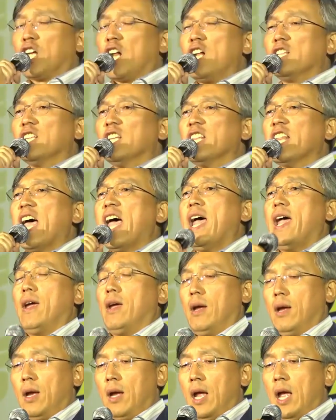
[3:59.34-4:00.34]
들었는데
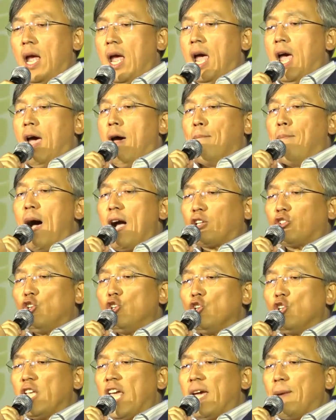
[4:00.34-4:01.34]

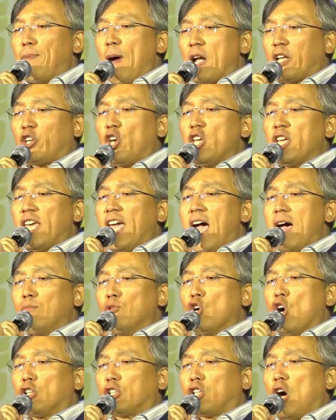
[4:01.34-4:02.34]
바꾼 게 바뀐 게
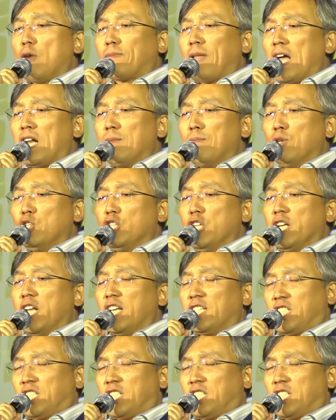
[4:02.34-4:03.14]
아무것도 없다는 분들이